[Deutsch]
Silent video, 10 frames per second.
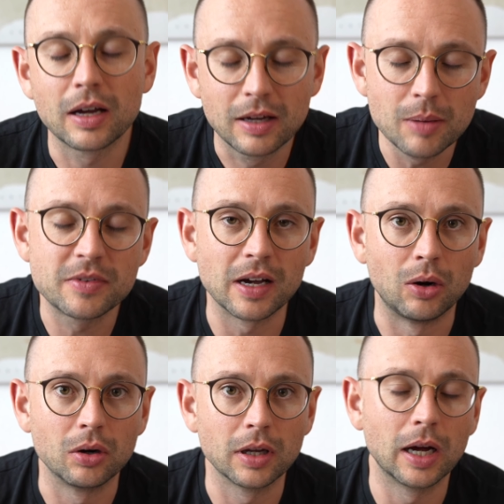gibt's
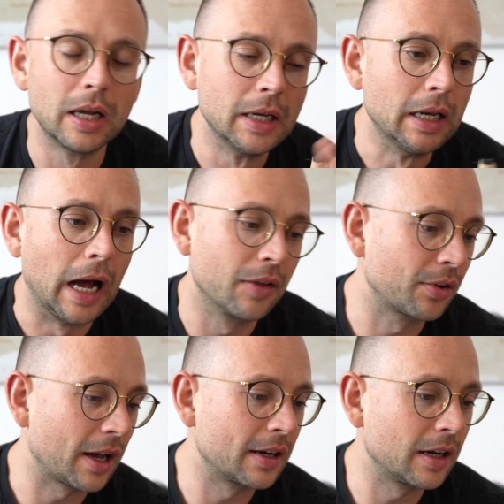auch, ja. Also
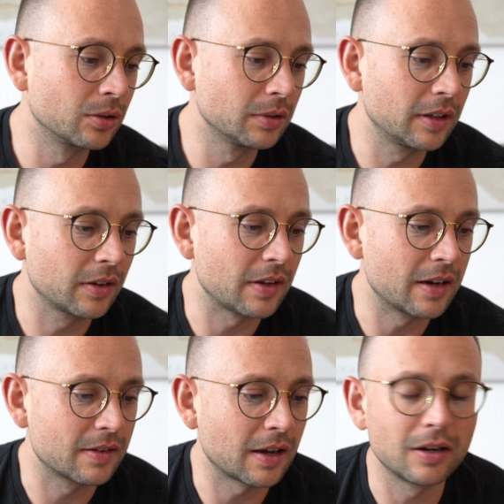keine Ahnung,
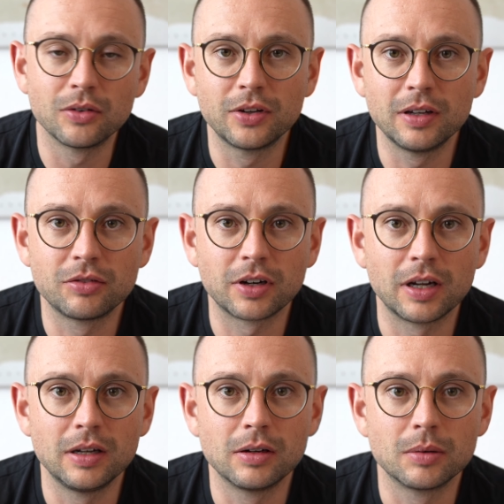interessante Sache auf jeden
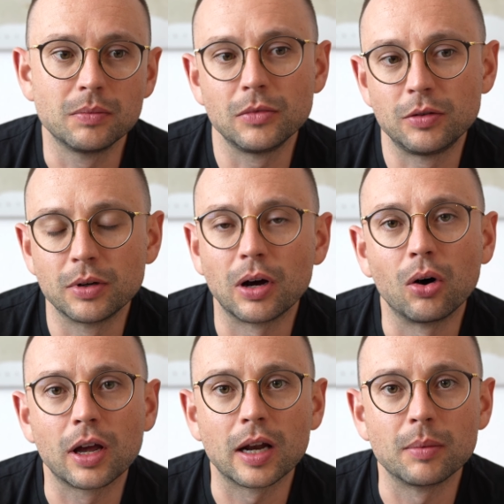Fall. Ähm, ich würde
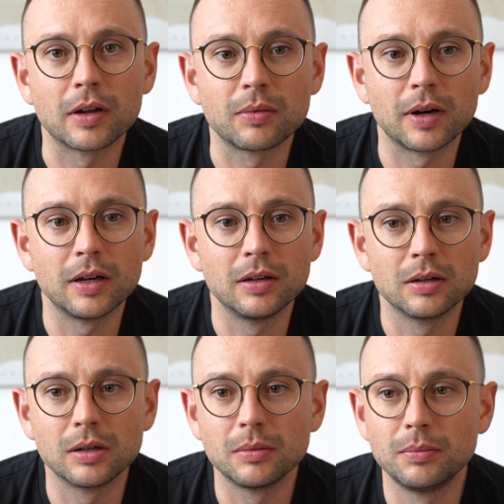auch gerne mal zwei
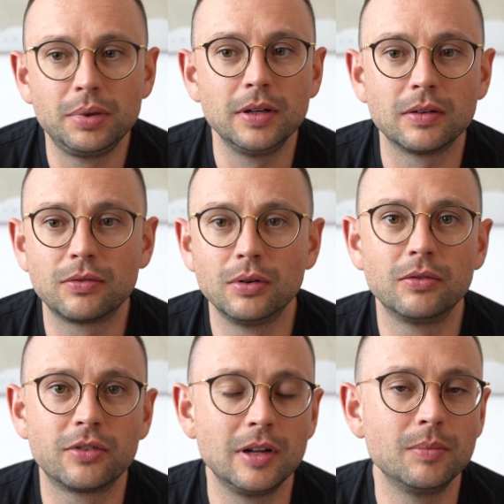äh, PS5
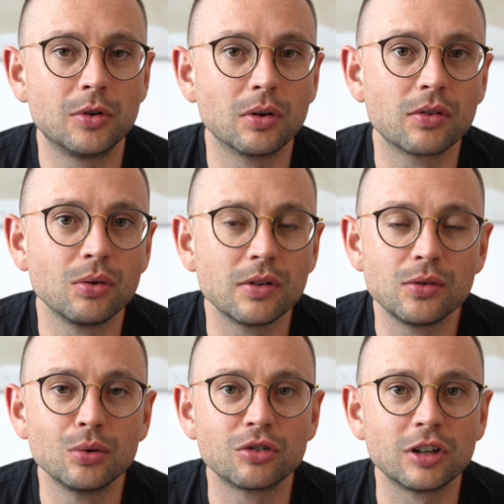Slim Konsolen
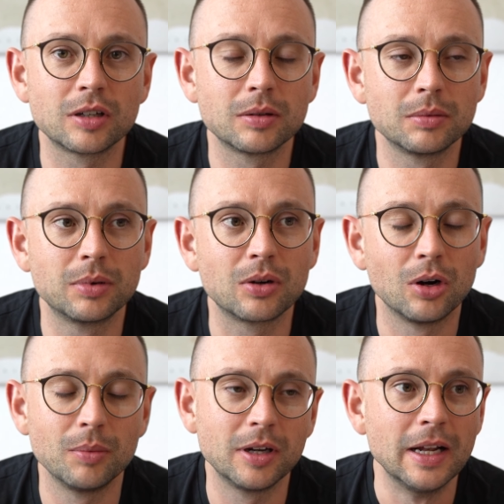zugeschickt
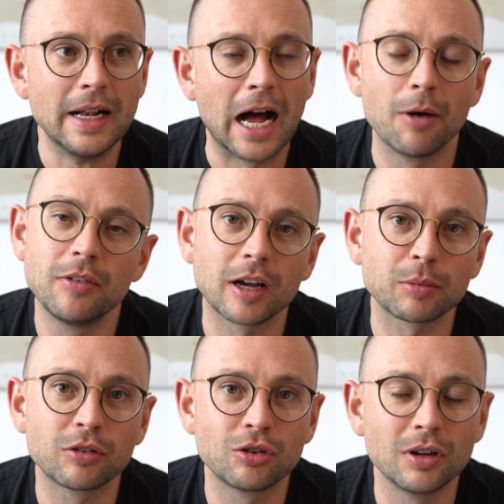bekommen. Aber wie sagt
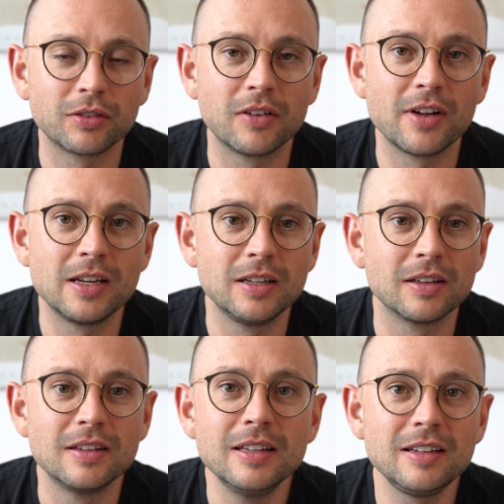man so schön auf der Welt, hier
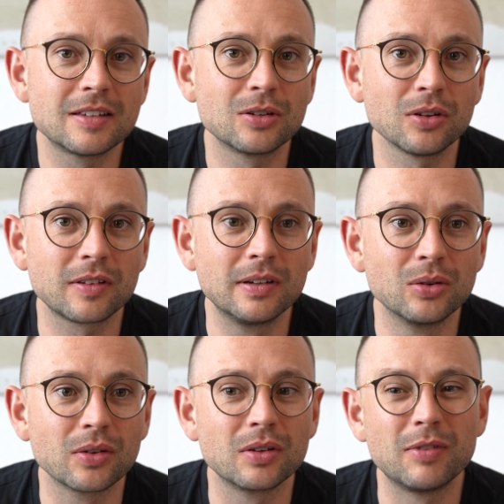ist nichts
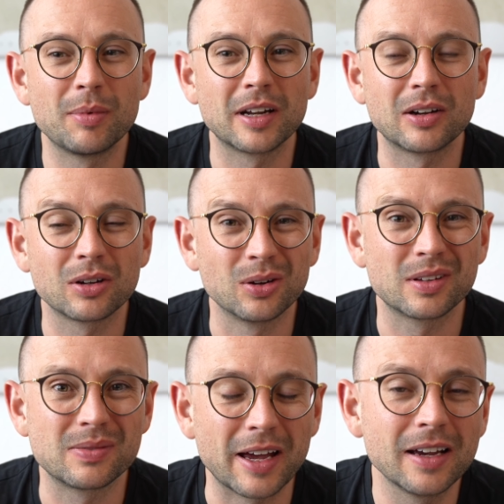kostenlos und wenn man dann auch noch
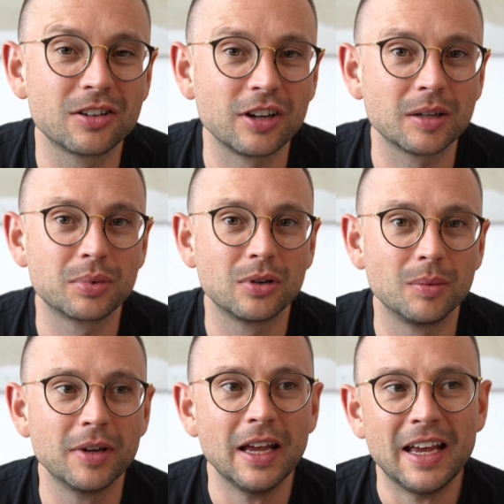zwei geschenkt bekommt,